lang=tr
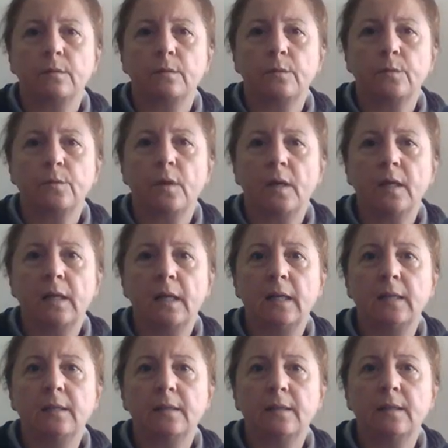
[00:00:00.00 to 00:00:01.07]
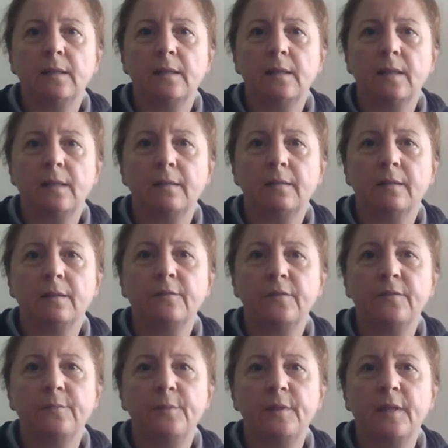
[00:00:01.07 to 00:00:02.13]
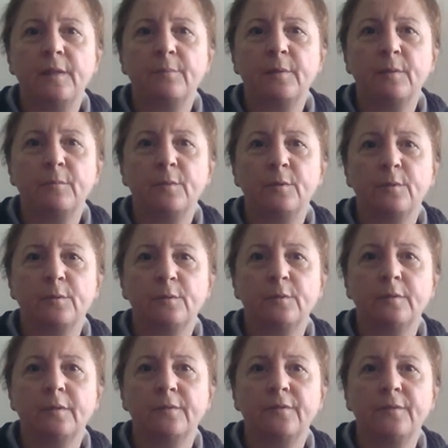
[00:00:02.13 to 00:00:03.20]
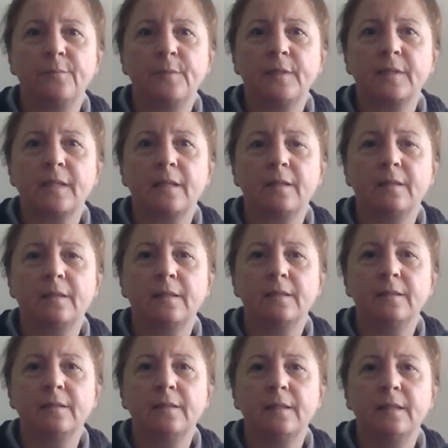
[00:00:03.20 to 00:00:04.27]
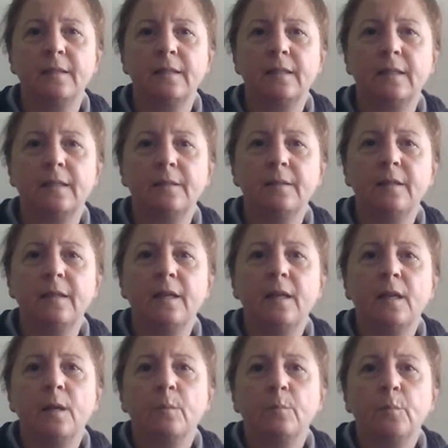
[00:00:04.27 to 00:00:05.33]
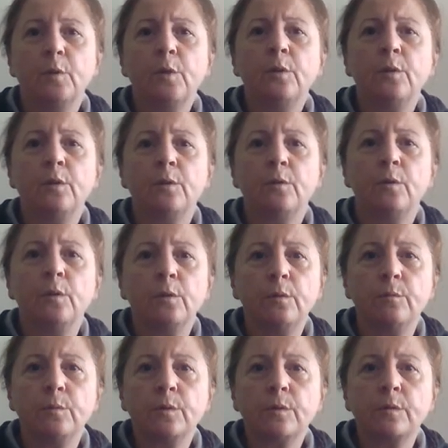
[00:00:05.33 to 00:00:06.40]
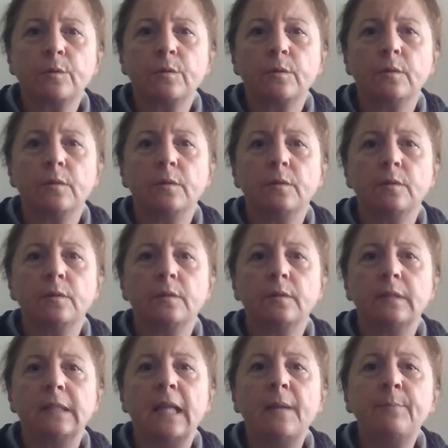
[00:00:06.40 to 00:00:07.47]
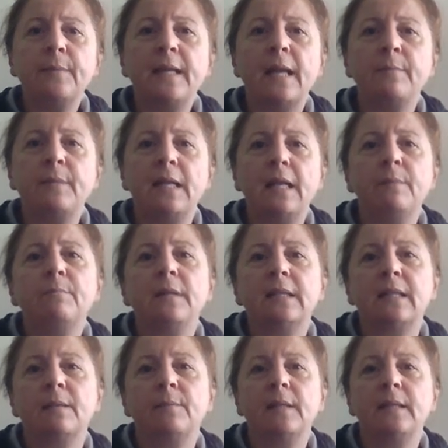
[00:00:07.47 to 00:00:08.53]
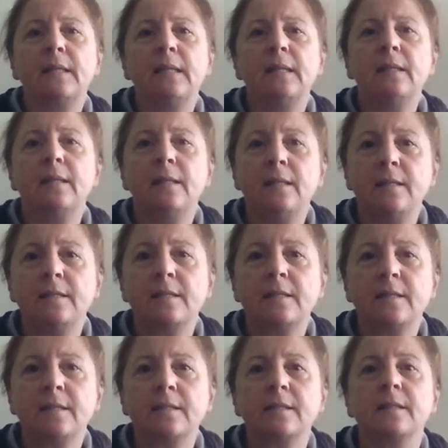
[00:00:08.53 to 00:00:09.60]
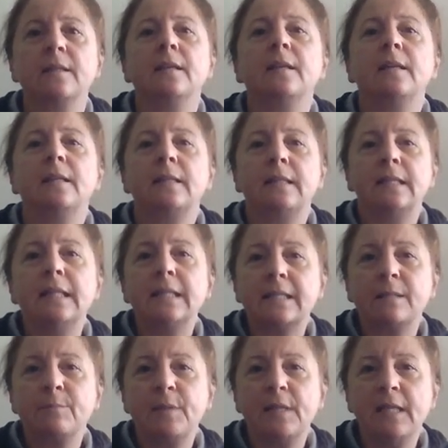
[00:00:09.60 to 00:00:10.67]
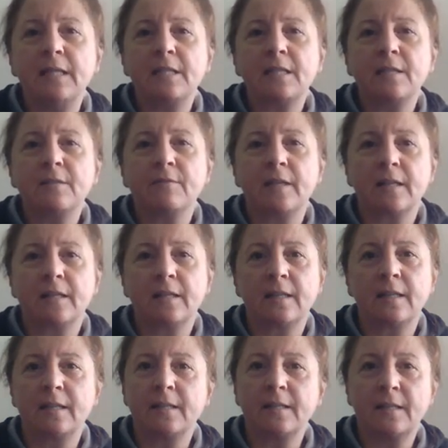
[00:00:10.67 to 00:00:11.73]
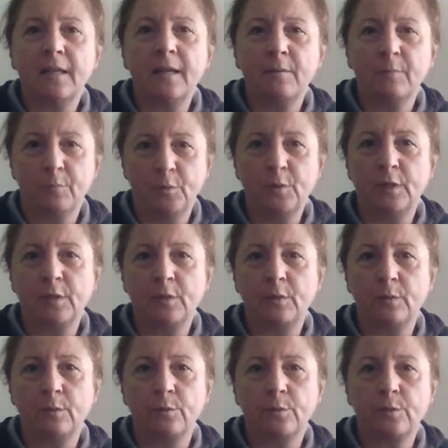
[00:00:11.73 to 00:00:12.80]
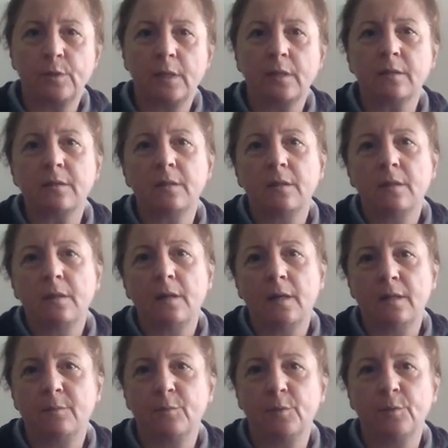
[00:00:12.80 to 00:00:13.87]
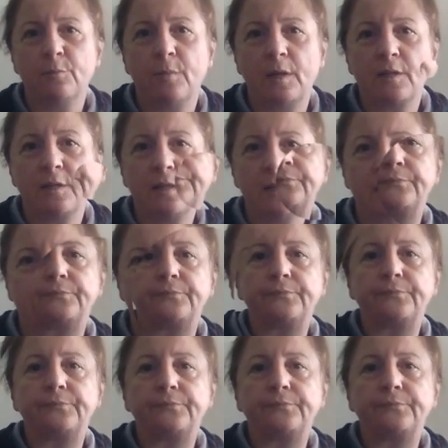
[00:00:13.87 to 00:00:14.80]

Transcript: Şu an kayıttayken hafif bir deprem oldu, hafif bir salladı yeniden. Bugünkü konumuz e, deprem ile matematiğin ilişkisi. Nasıl bir ilişki var aralarında bunları konuşacağız. Hadi buyurun başlayalım.